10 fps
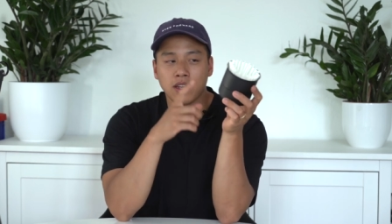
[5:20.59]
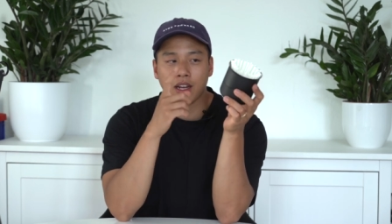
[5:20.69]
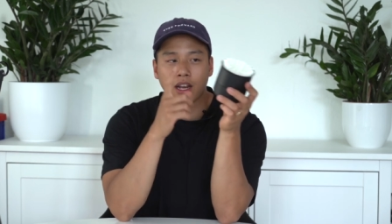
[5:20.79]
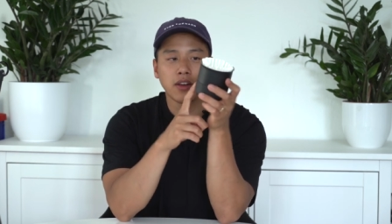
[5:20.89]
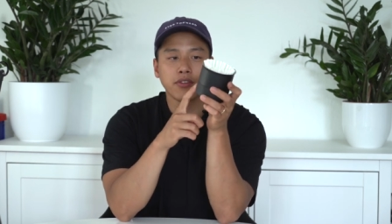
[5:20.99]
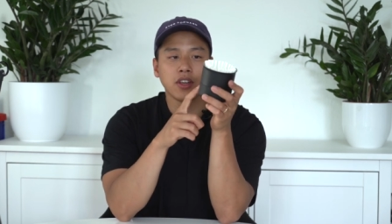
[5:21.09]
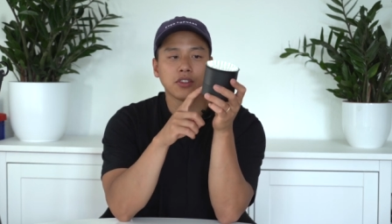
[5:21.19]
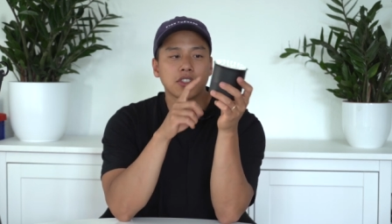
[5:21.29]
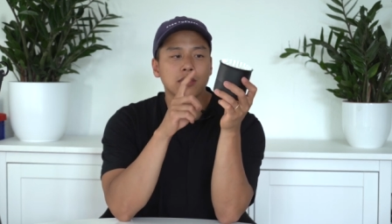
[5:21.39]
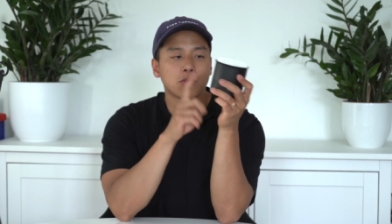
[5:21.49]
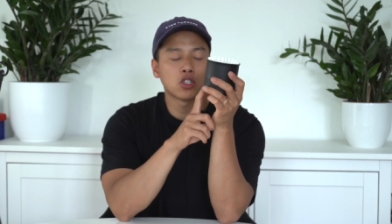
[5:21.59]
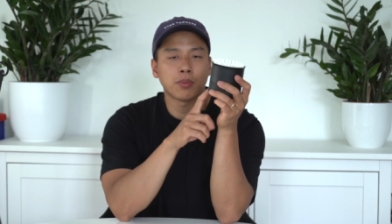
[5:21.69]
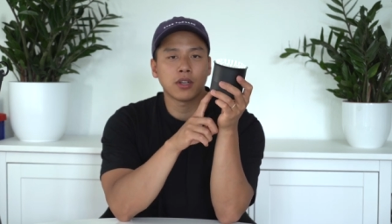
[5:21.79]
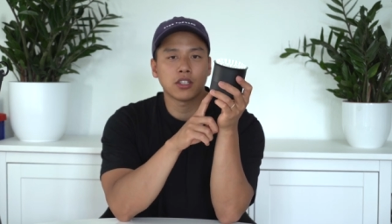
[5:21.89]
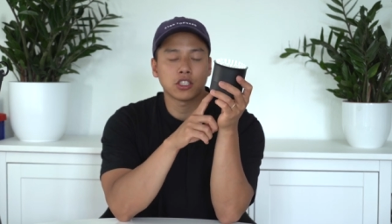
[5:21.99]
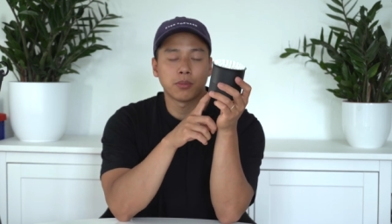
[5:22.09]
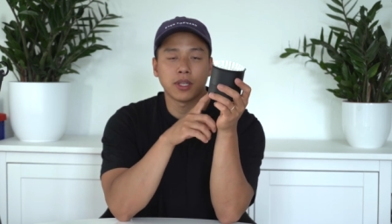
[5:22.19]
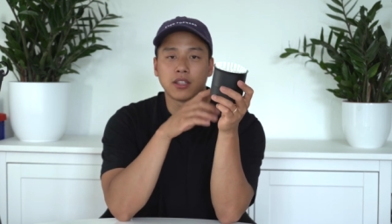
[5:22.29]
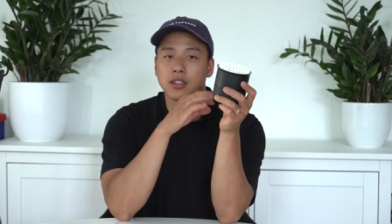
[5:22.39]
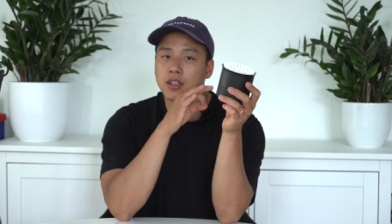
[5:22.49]
Der Kaffee aus diesem Dripper
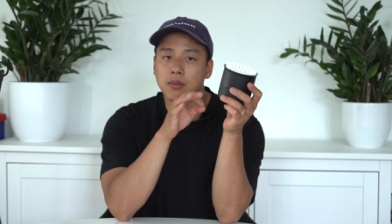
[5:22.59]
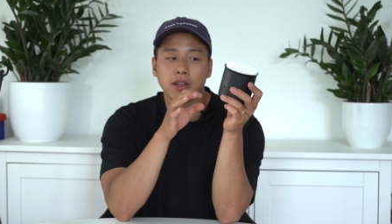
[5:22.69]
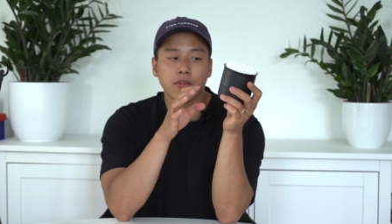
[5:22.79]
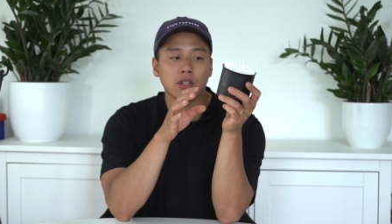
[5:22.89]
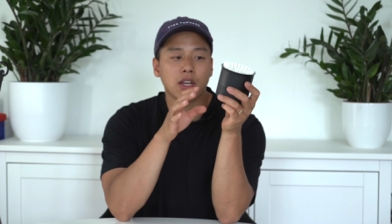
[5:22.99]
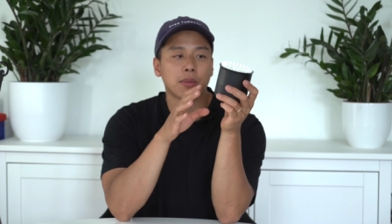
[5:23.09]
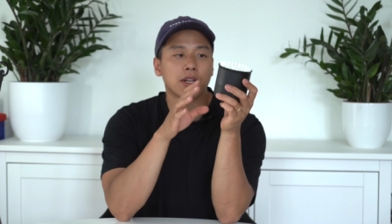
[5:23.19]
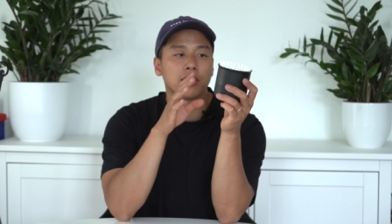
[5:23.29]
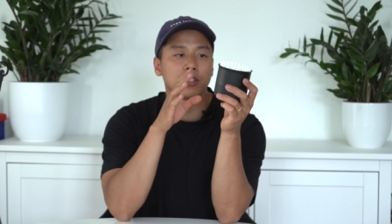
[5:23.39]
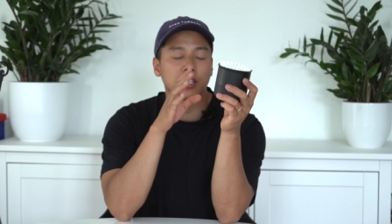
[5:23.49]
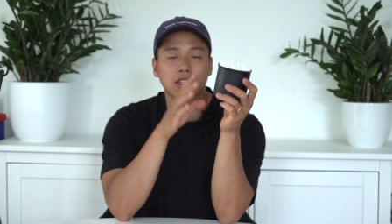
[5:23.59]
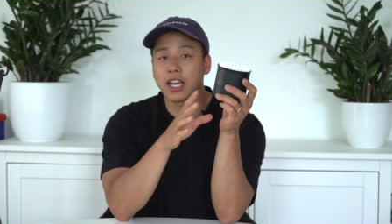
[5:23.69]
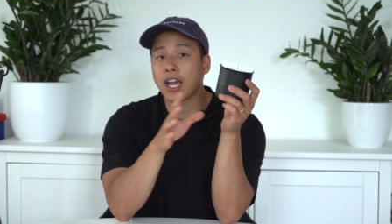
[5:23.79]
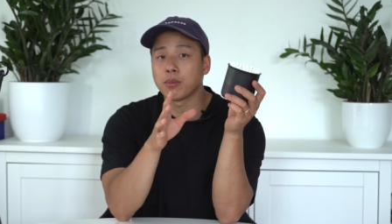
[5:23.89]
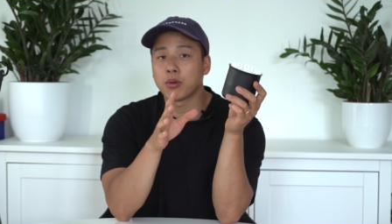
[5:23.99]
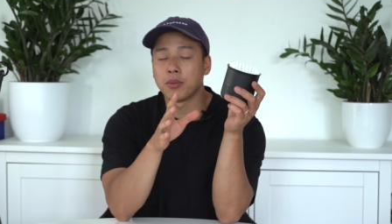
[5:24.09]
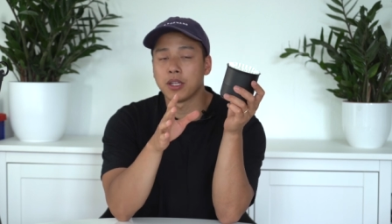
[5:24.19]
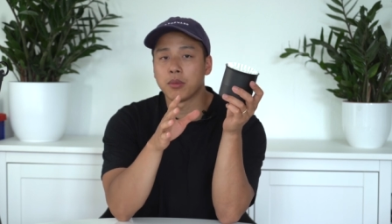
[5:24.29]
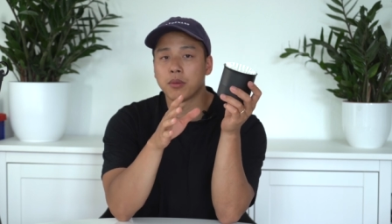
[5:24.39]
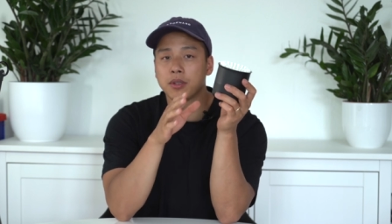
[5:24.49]
schmeckte immer wunderbar und ich hatte keine
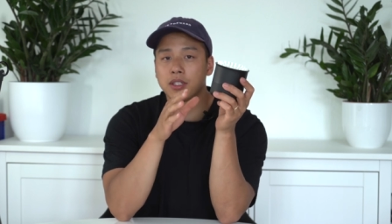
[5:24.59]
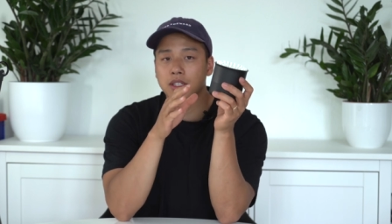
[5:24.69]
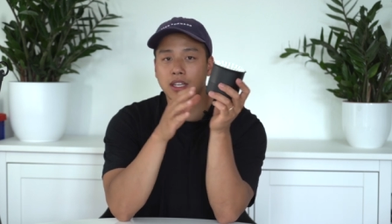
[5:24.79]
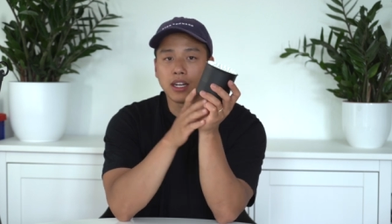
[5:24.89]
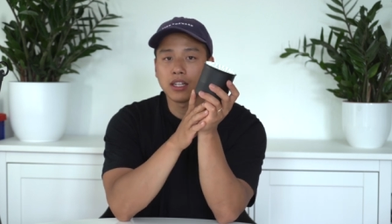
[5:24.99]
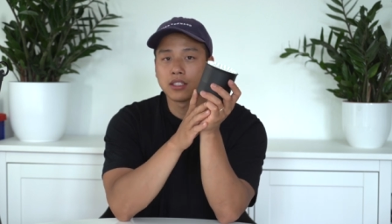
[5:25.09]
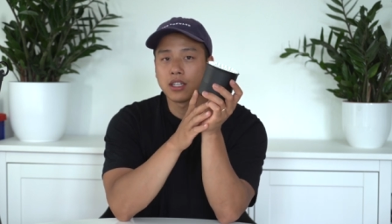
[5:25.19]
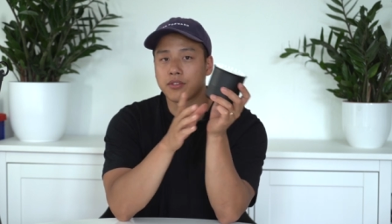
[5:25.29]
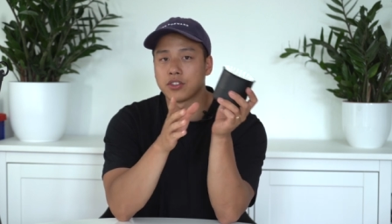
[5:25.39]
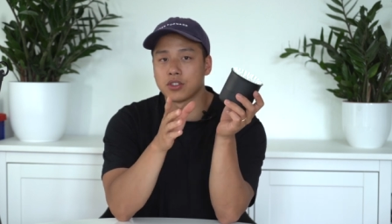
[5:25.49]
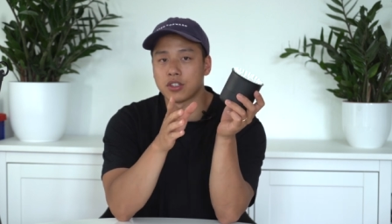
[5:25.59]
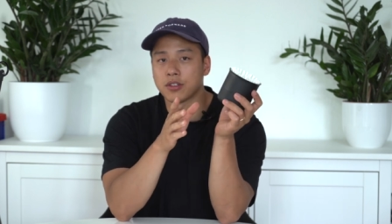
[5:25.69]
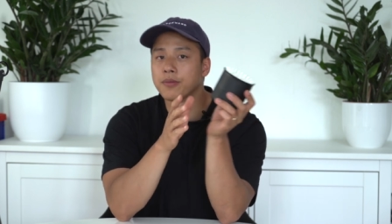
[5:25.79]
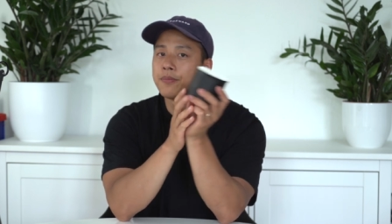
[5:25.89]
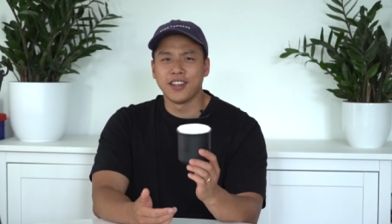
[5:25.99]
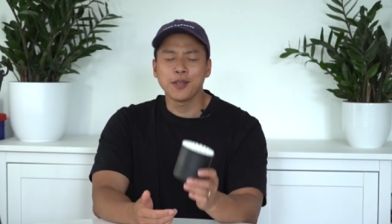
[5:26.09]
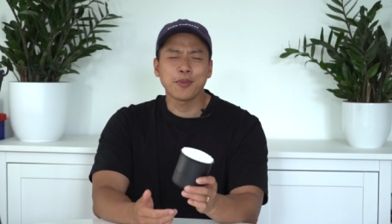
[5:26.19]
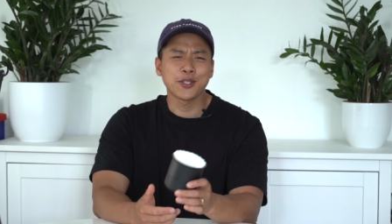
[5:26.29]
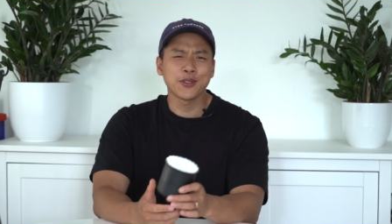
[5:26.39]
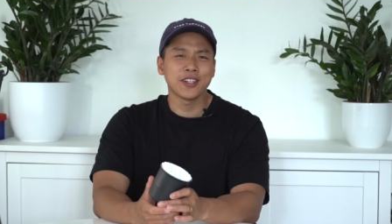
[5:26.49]
Probleme mit jeglichen Kaffeesorten.
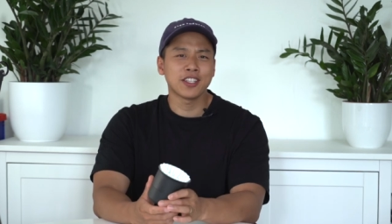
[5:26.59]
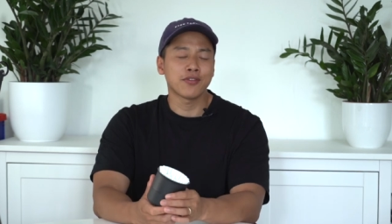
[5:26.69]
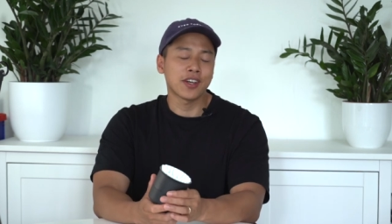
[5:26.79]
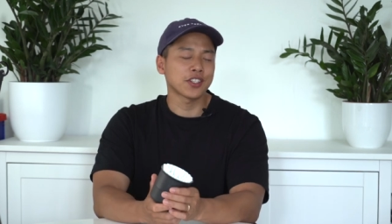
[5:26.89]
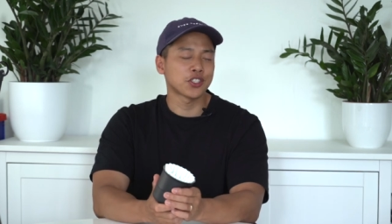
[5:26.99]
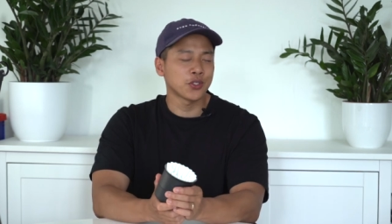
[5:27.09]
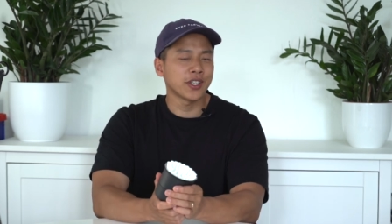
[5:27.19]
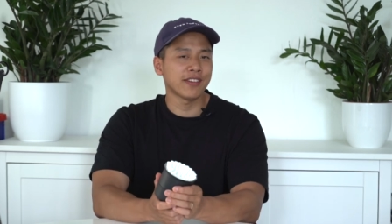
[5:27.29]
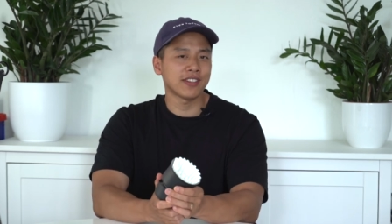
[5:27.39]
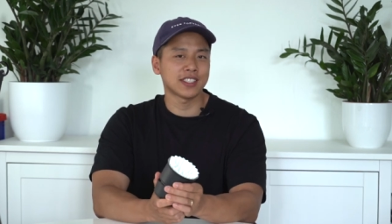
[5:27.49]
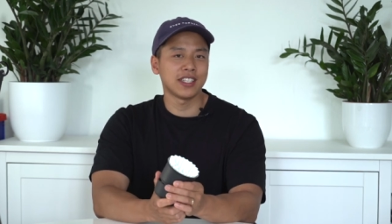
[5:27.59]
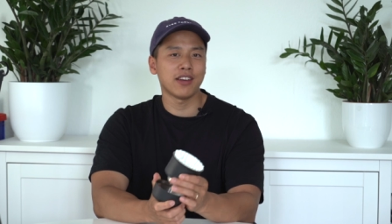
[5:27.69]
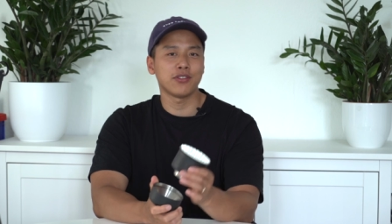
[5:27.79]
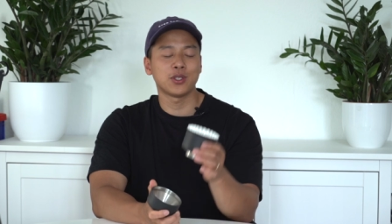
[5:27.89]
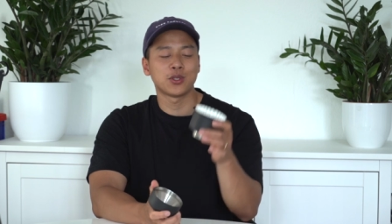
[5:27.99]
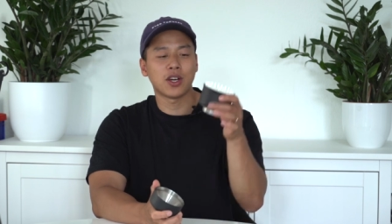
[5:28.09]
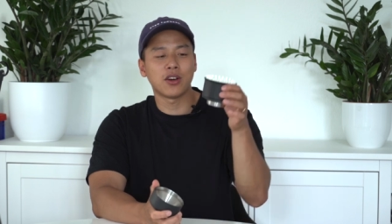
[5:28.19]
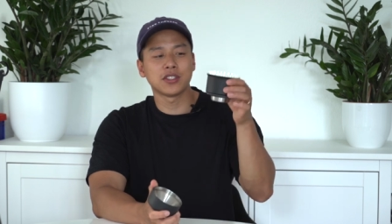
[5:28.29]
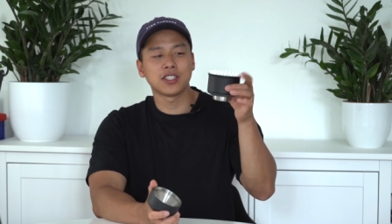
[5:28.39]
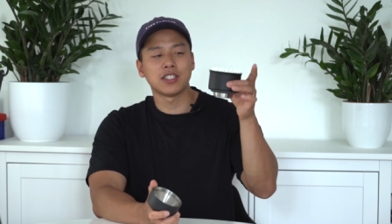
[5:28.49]
Ich persönlich fand es schon etwas nervig, zu
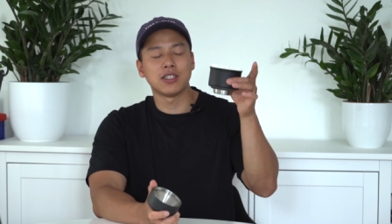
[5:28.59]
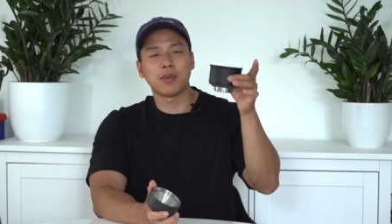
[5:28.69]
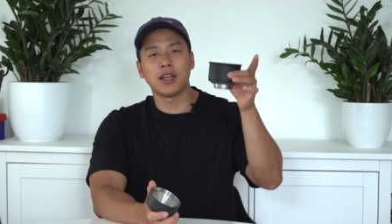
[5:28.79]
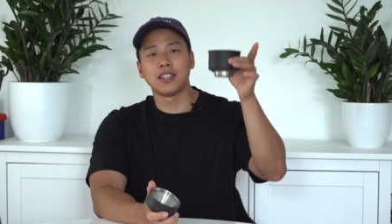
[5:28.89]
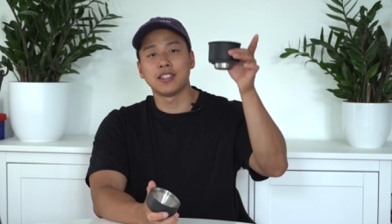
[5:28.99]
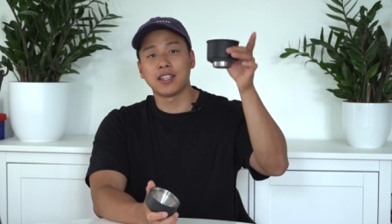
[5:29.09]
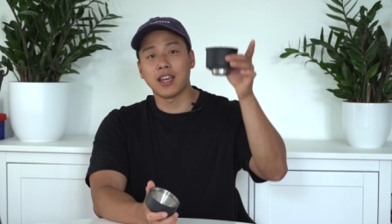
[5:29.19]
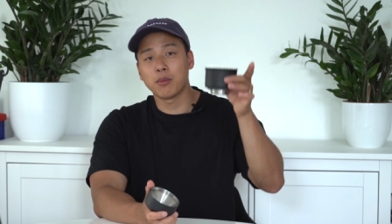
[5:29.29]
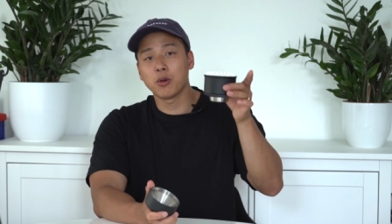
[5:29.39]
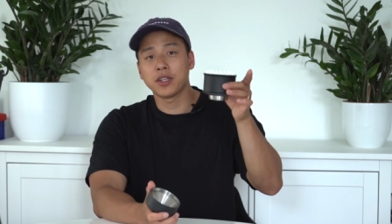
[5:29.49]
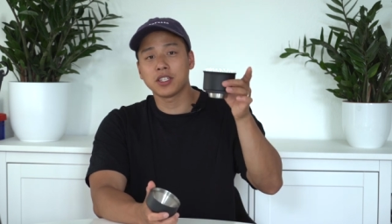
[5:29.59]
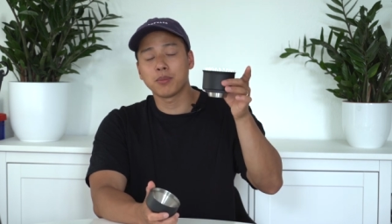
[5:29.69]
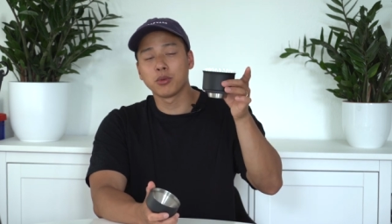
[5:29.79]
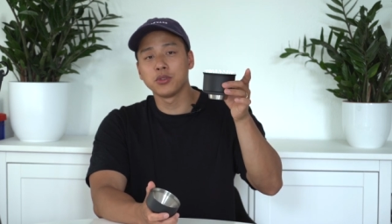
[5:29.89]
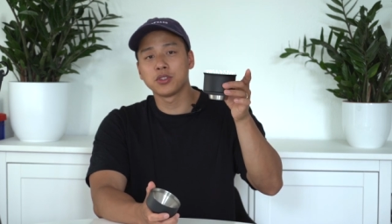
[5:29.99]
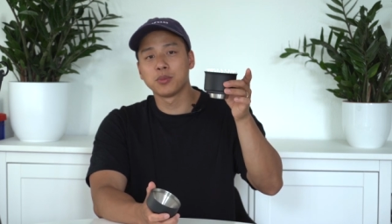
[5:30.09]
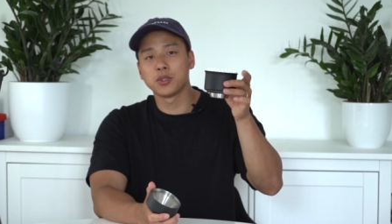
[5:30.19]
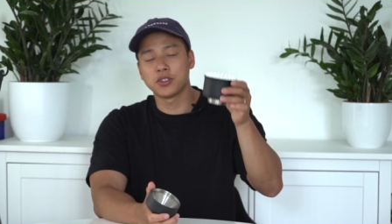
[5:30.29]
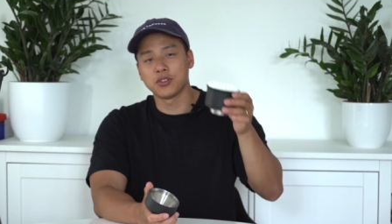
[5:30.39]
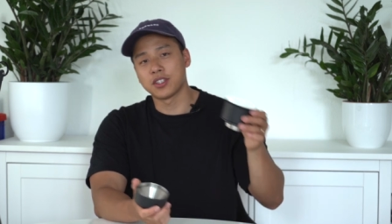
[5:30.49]
Hause immer in die Thermobecher brühen zu
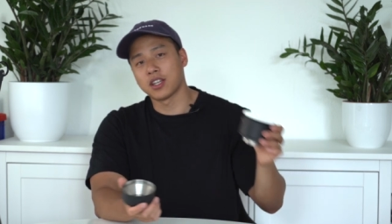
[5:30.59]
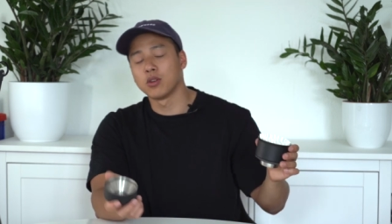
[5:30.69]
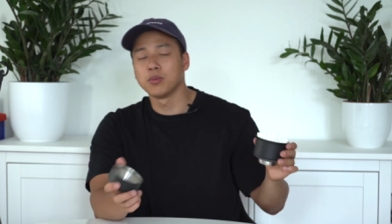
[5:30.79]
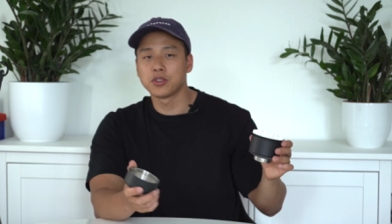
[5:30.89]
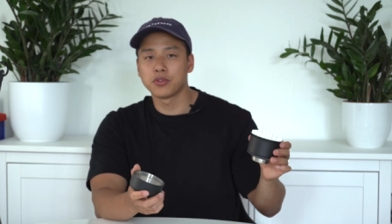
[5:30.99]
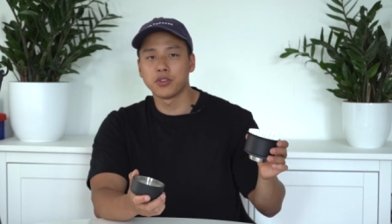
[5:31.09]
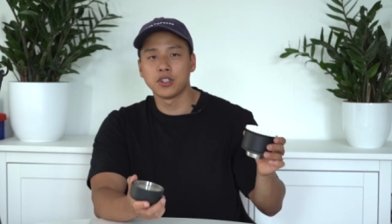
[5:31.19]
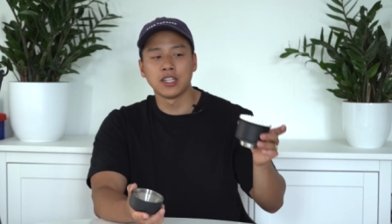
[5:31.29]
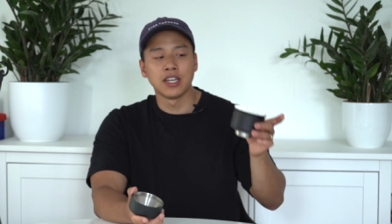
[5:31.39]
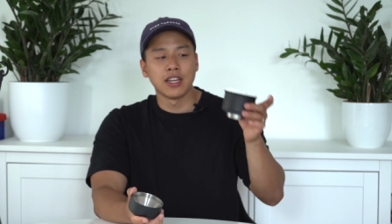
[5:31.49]
müssen und dann umzufüllen.